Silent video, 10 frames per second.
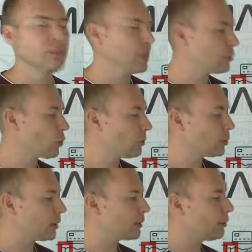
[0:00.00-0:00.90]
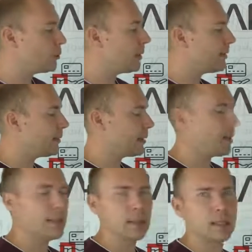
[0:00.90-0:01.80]
И чтобы вот этих людей не
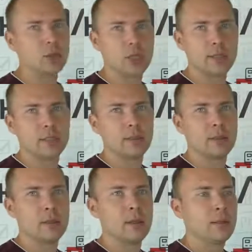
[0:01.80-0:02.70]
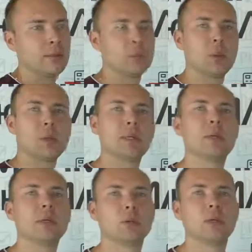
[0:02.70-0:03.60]
терять окончательно, вам
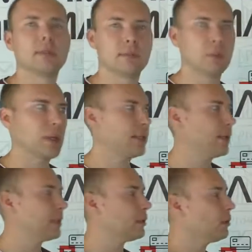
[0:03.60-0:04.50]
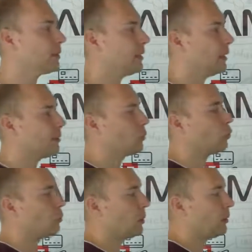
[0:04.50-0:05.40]
необходимо их куда-то собирать. Если у вас есть
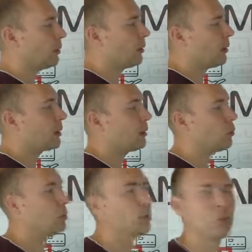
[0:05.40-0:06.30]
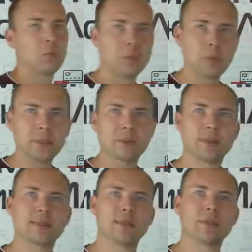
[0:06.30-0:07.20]
YouTube, эти люди будут
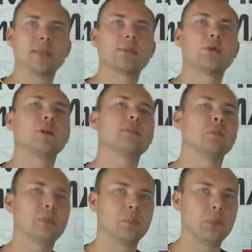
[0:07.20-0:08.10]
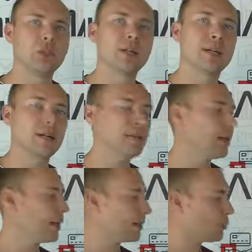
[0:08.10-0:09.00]
подписываться, оставаться у вас в подписчиках
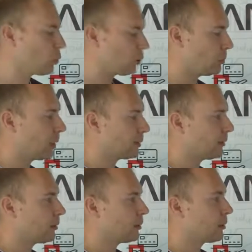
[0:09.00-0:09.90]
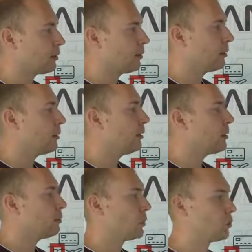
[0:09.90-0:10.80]
канала. Это тоже база.
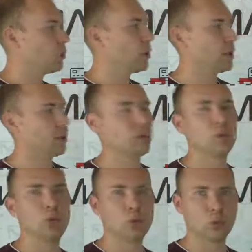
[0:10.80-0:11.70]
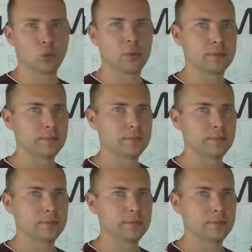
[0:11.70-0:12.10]
Почему я рекомендую YouTube?